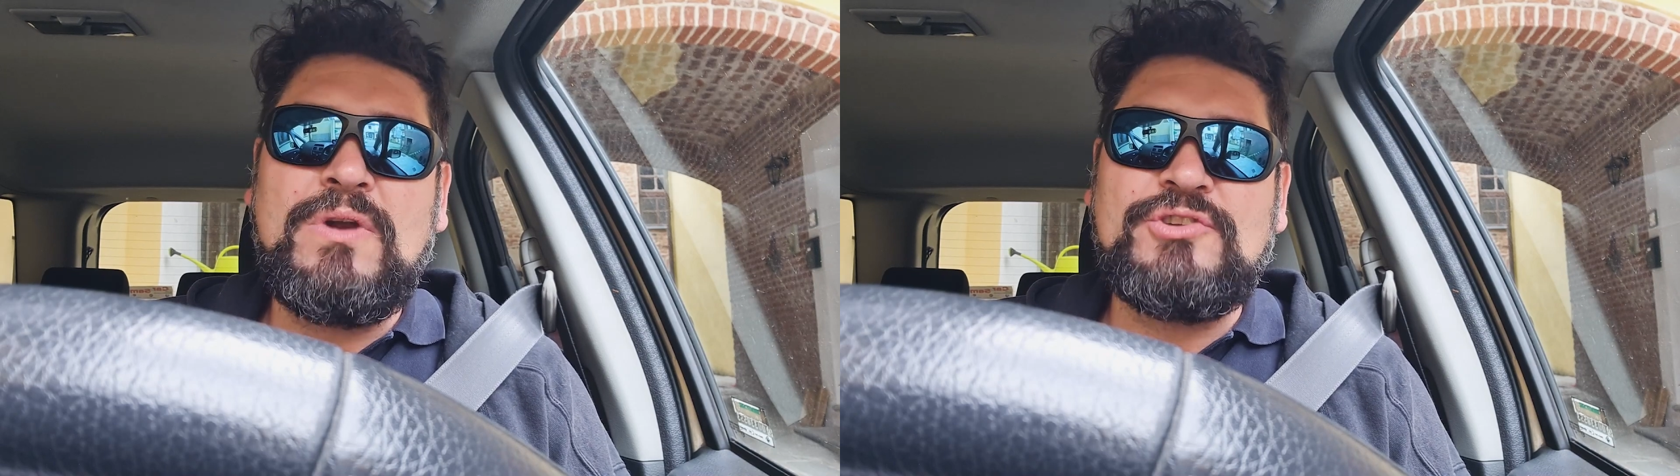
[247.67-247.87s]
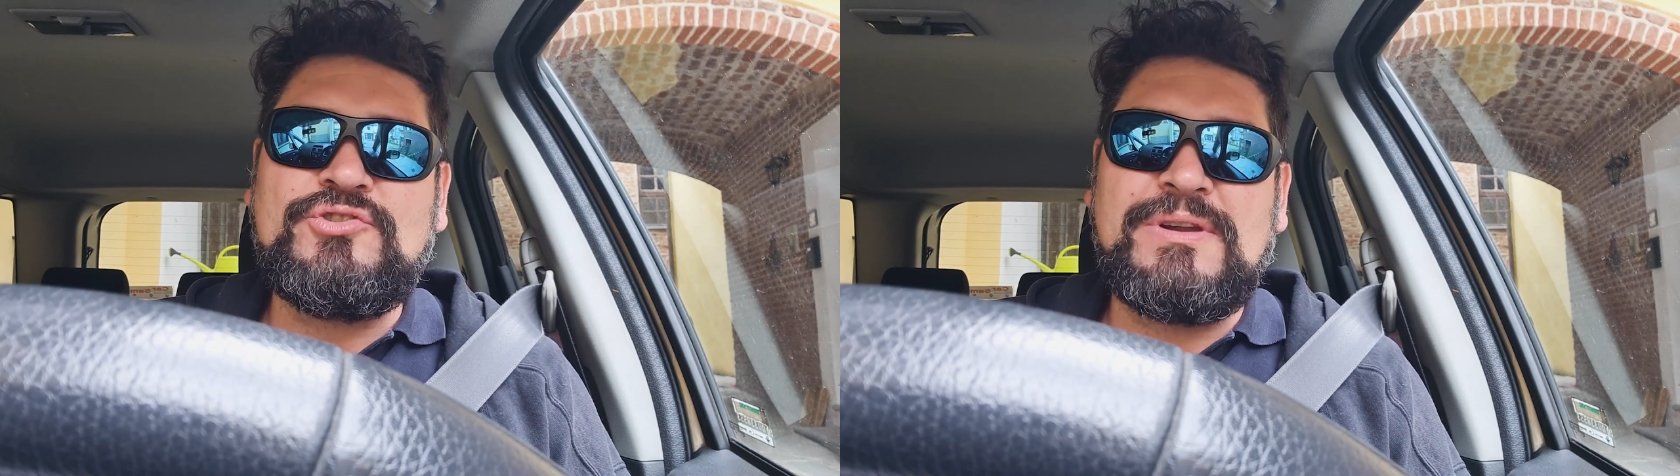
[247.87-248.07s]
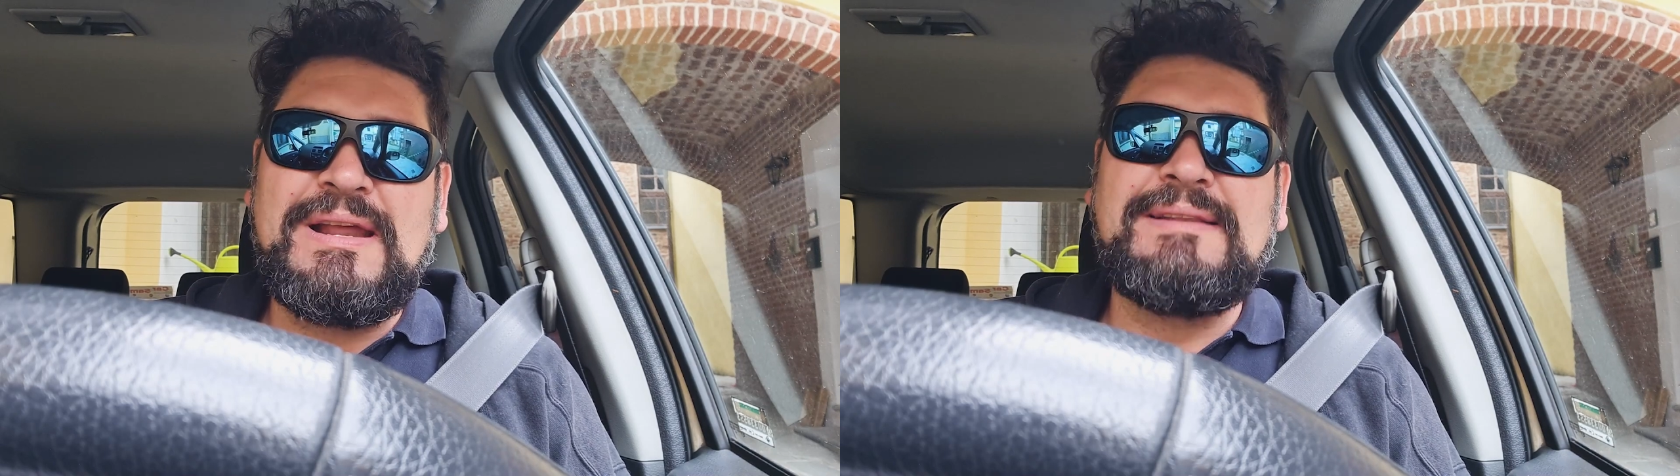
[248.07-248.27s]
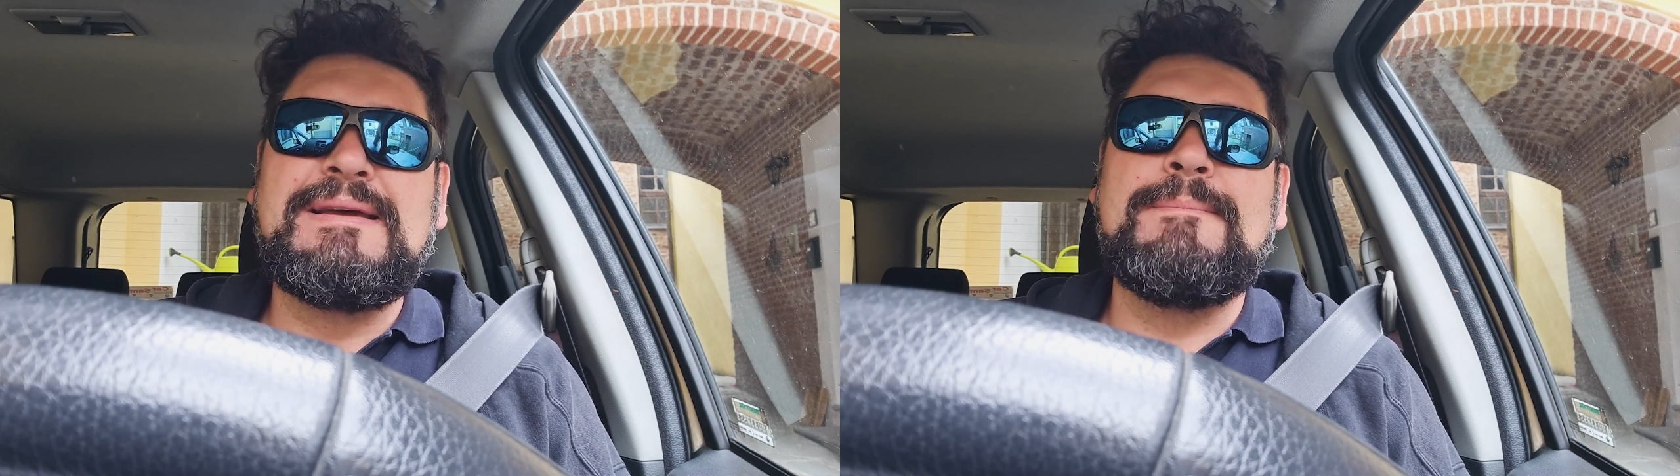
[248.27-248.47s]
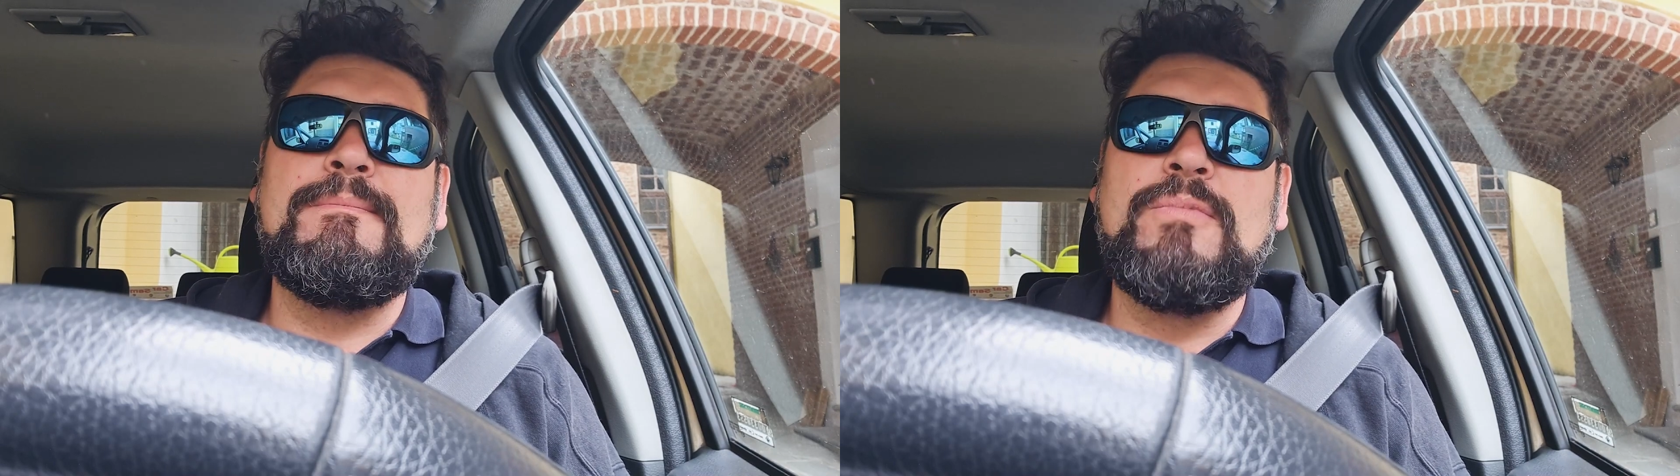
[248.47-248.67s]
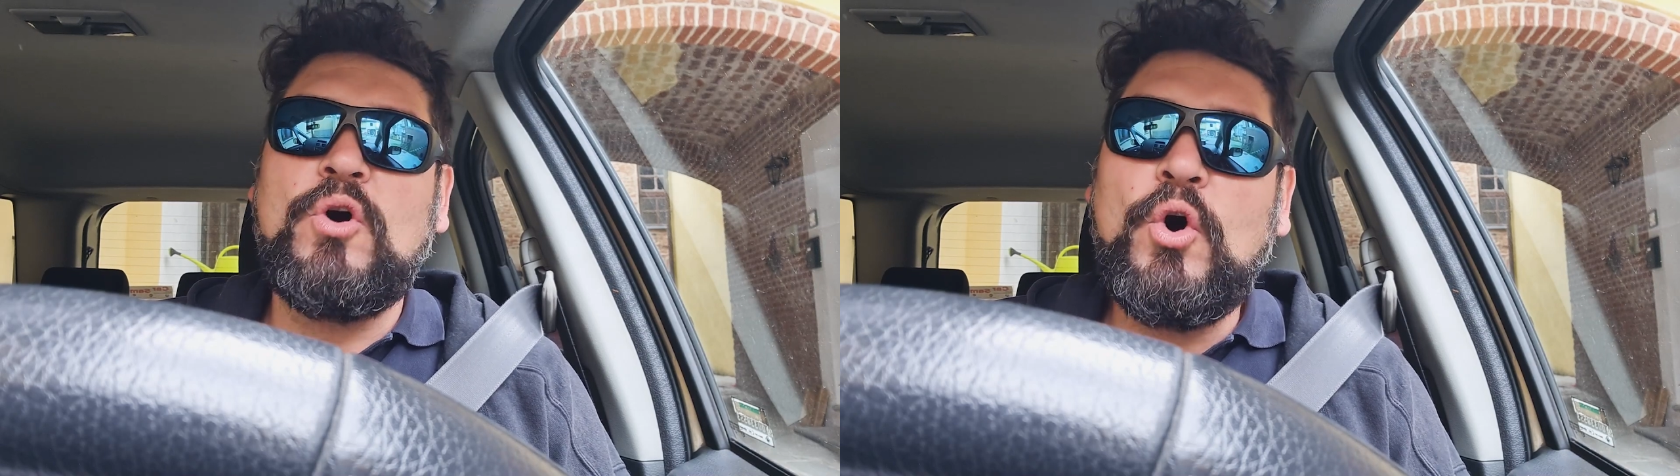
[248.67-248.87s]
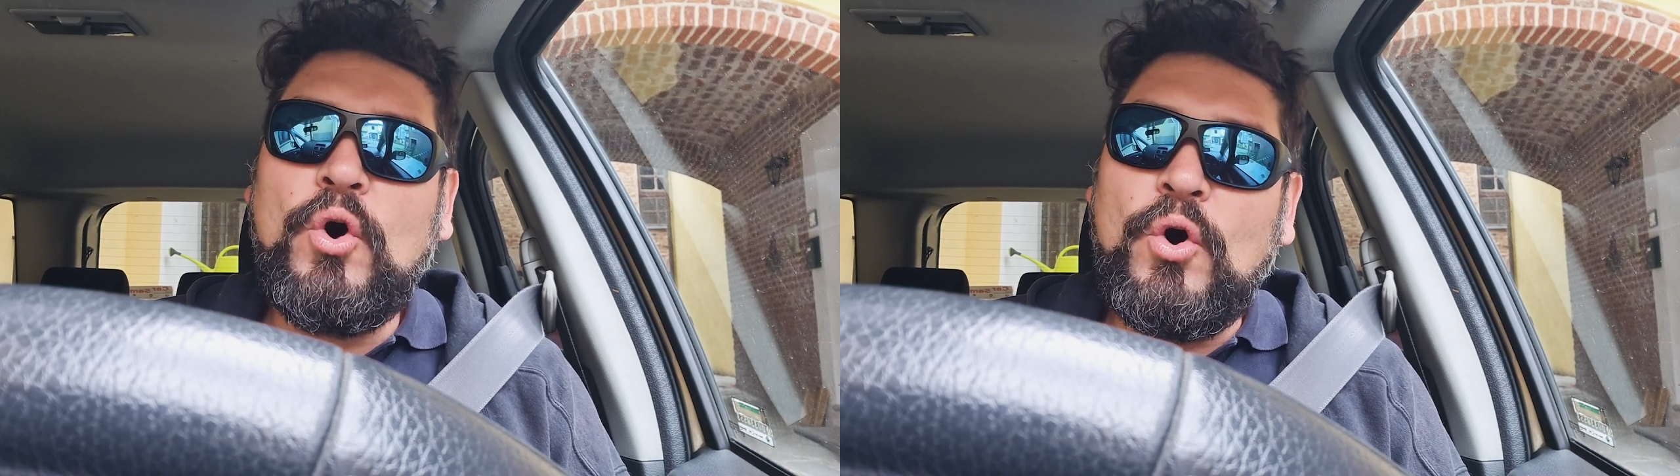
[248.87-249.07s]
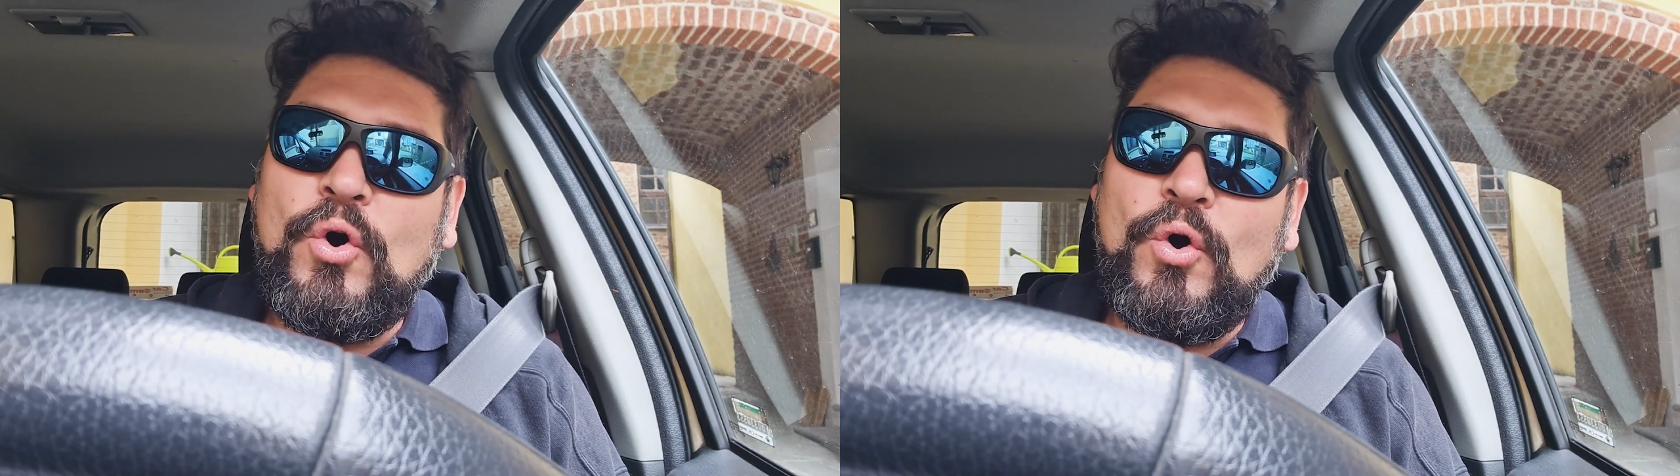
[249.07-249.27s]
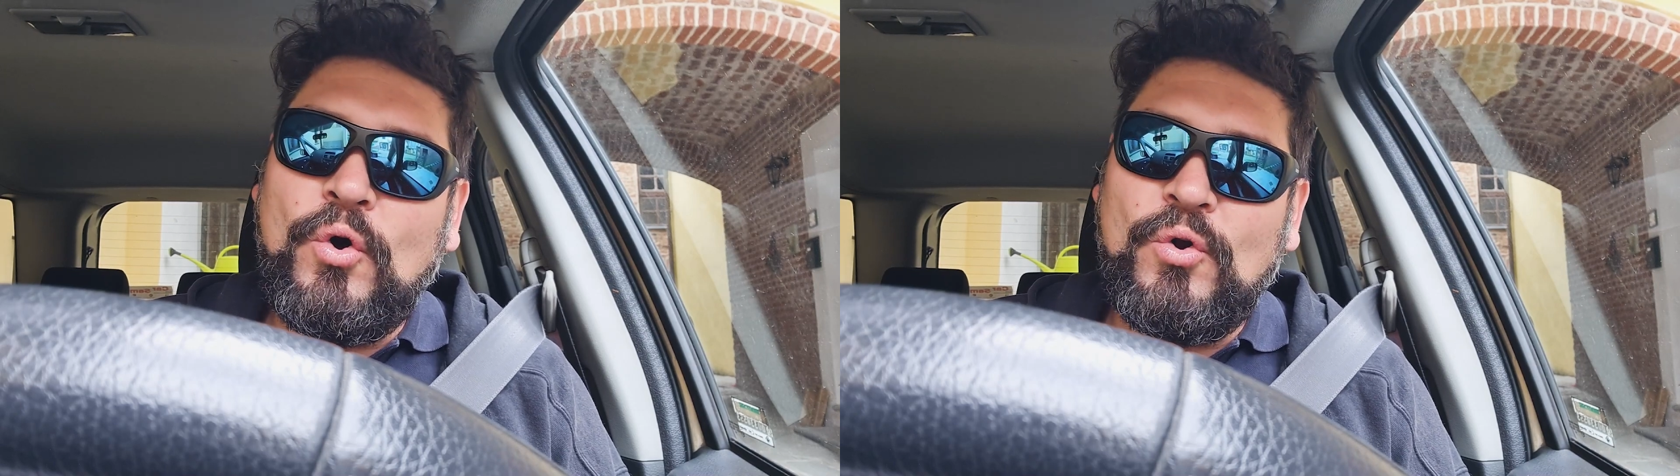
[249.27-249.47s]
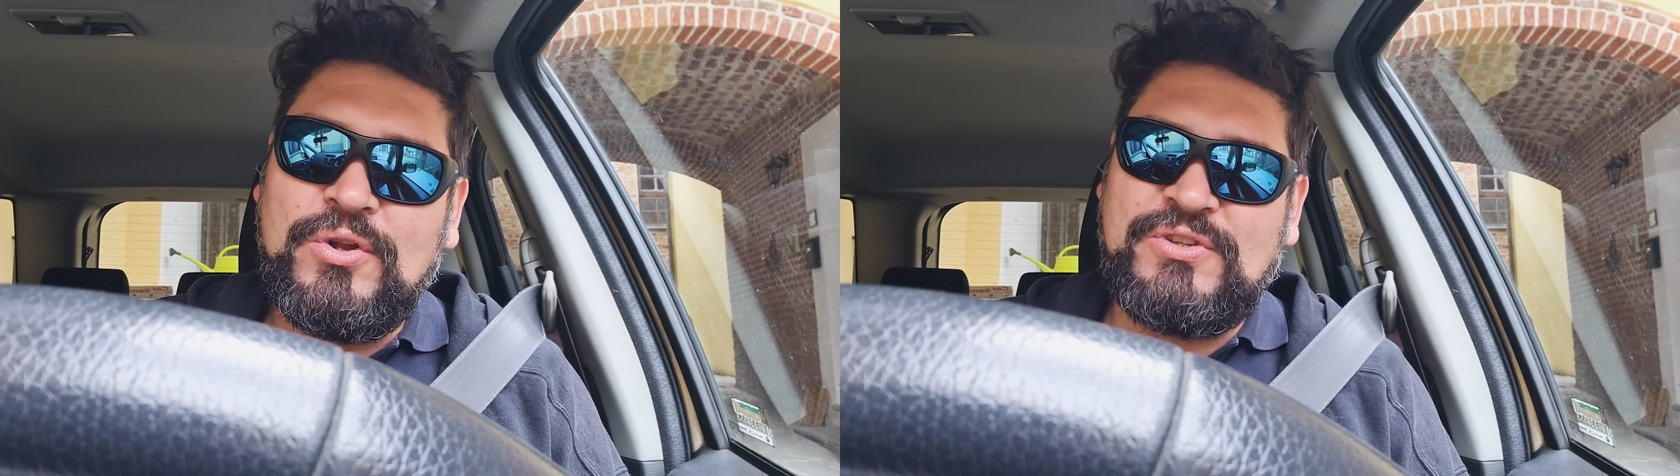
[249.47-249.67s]
una giornata
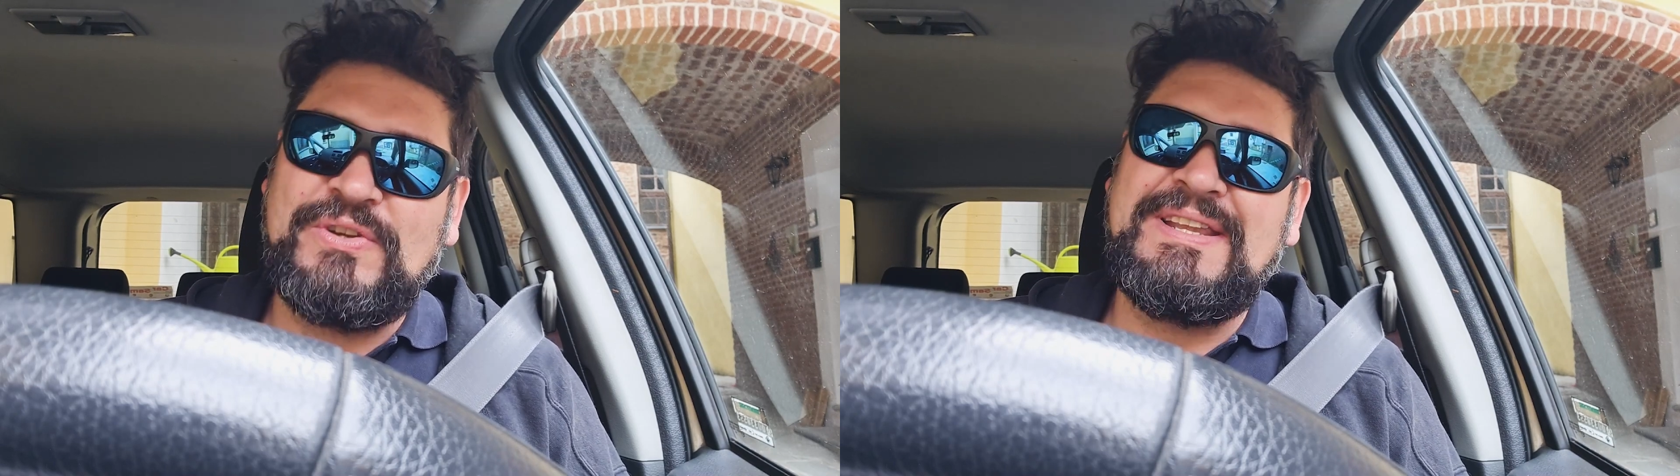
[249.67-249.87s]
molto